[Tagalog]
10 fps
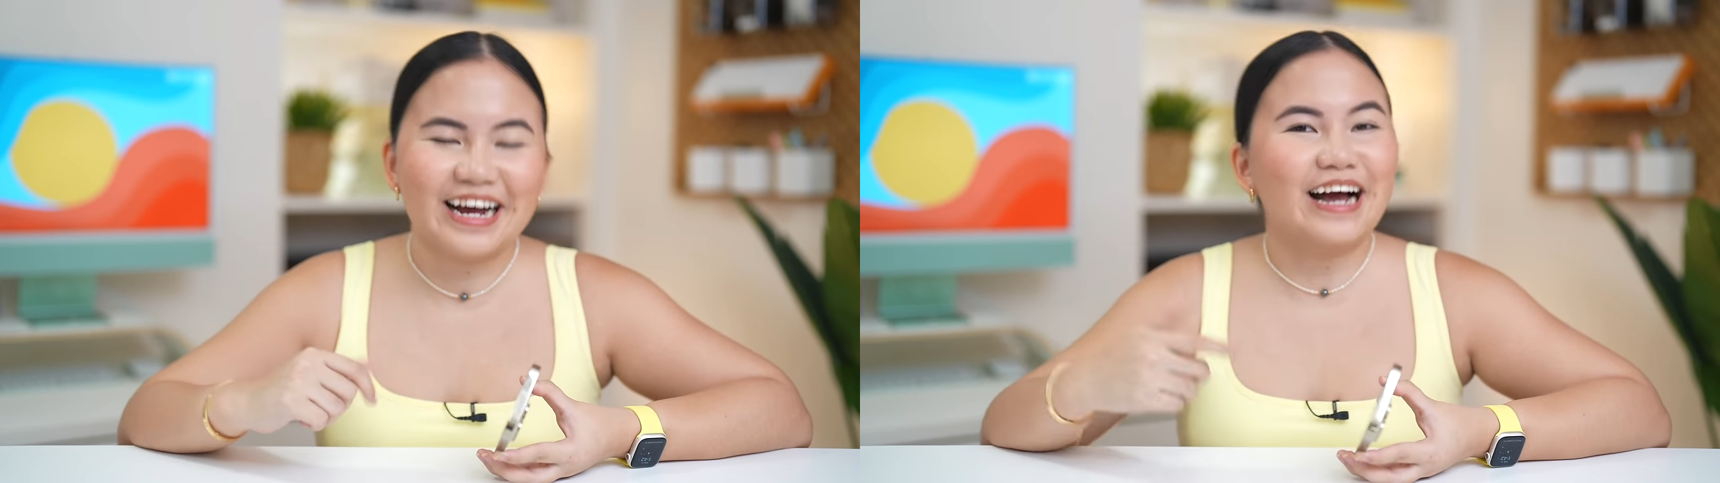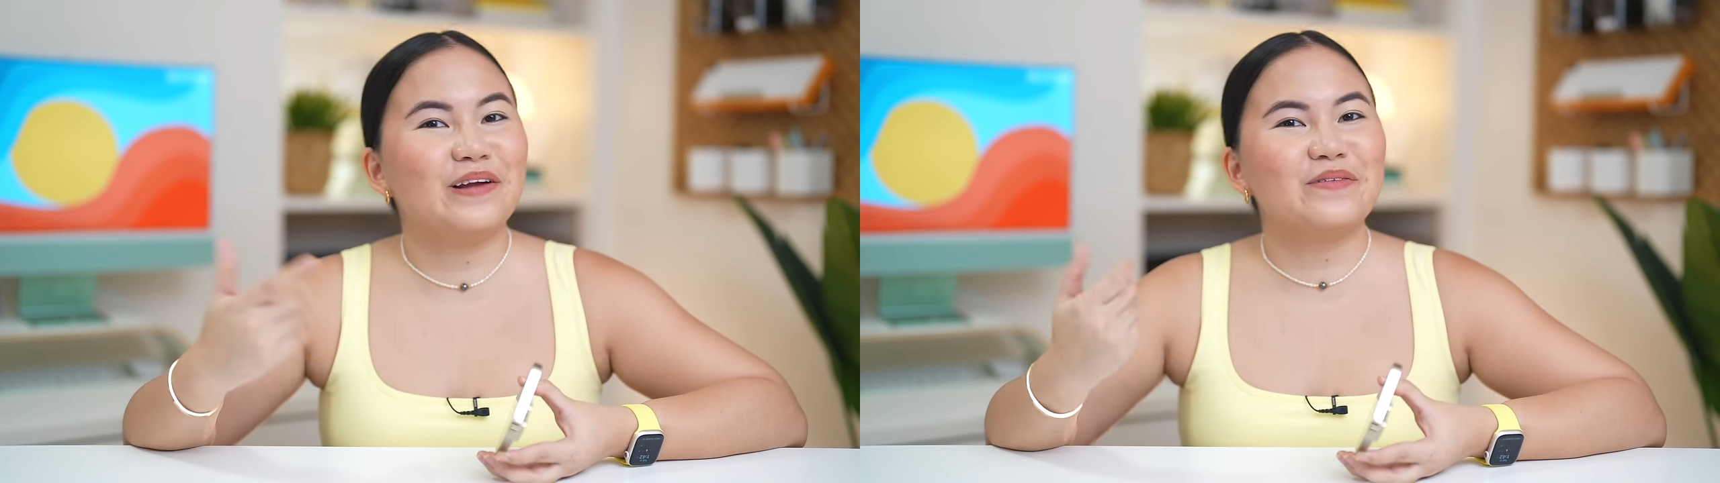
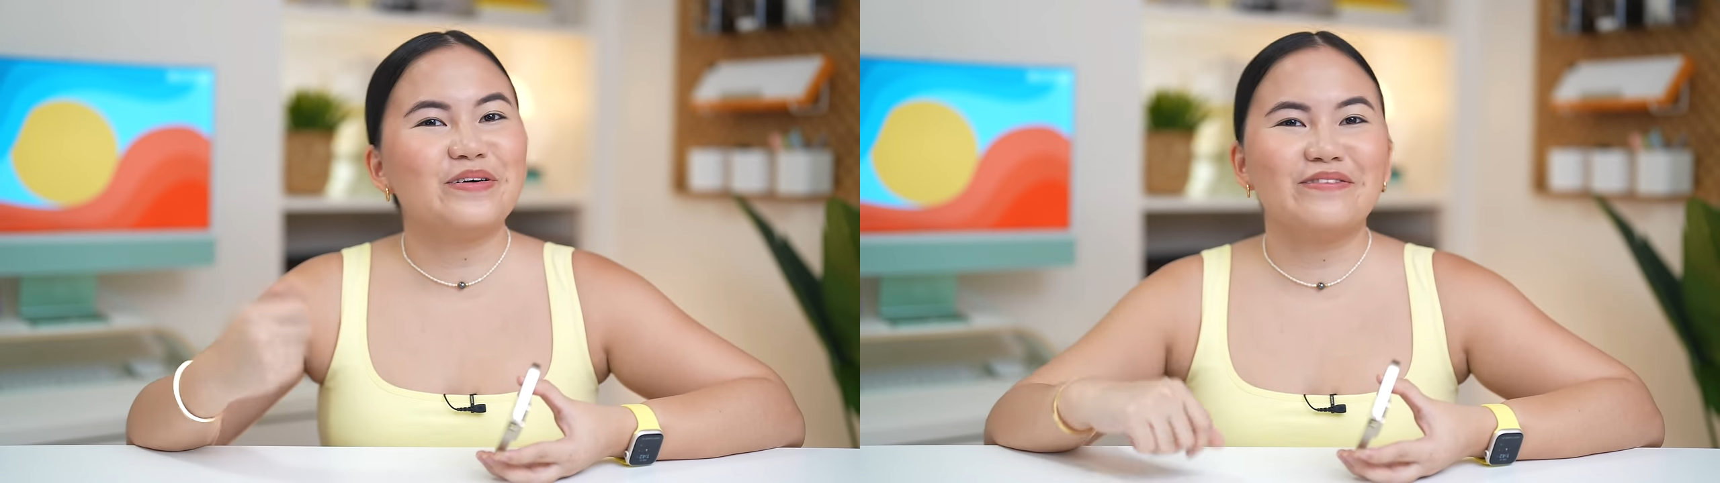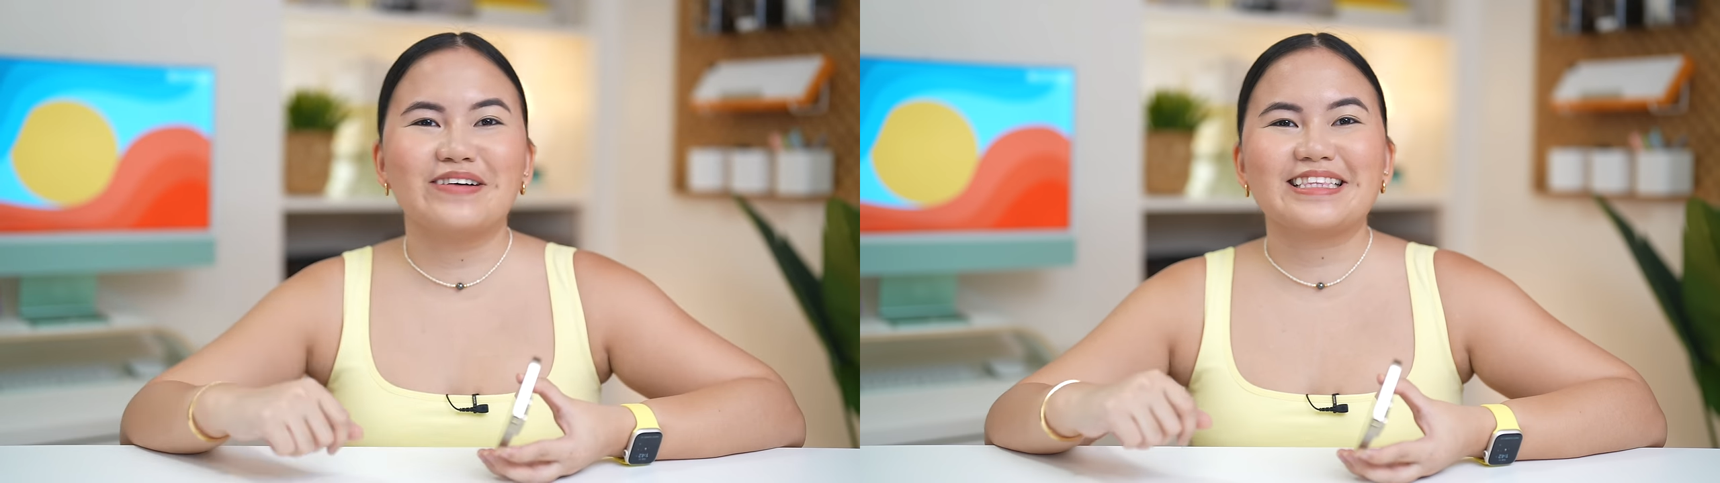Alam
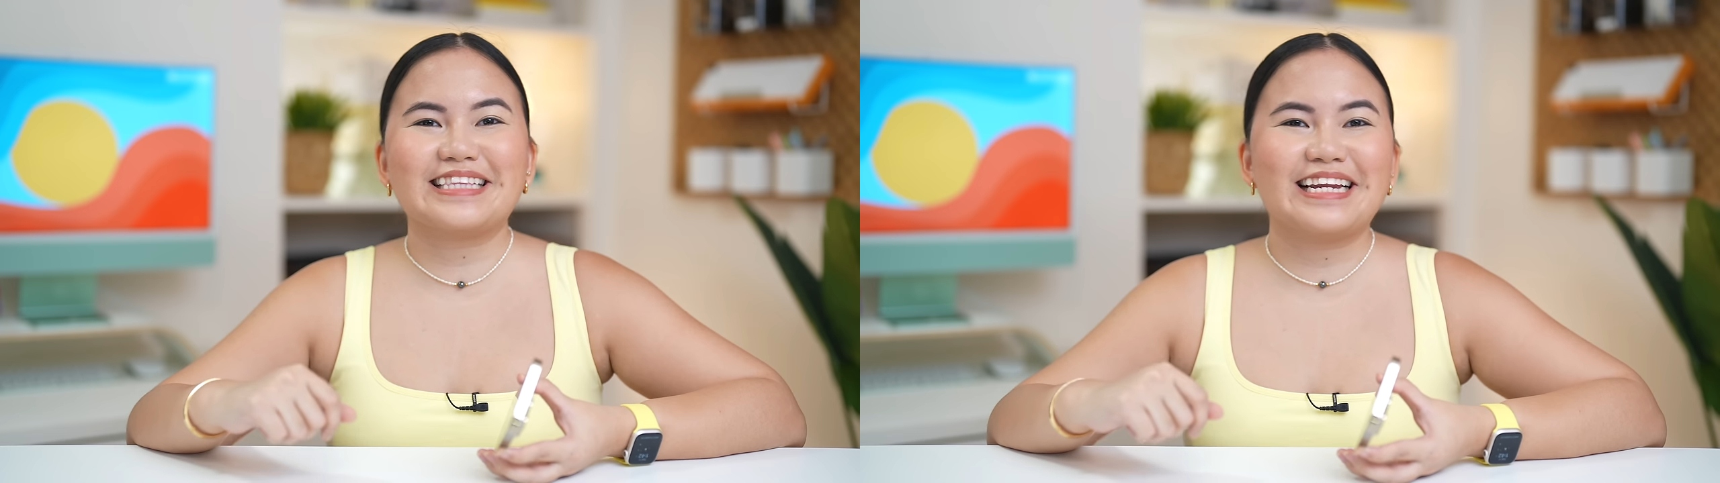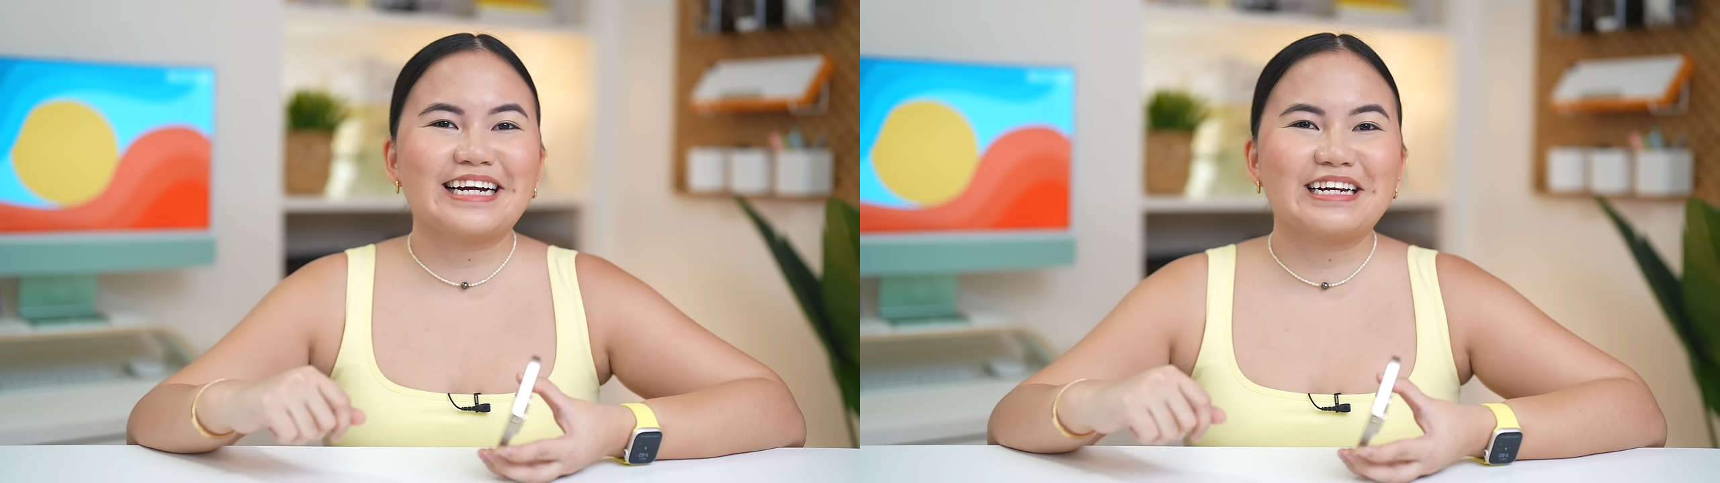kong talaga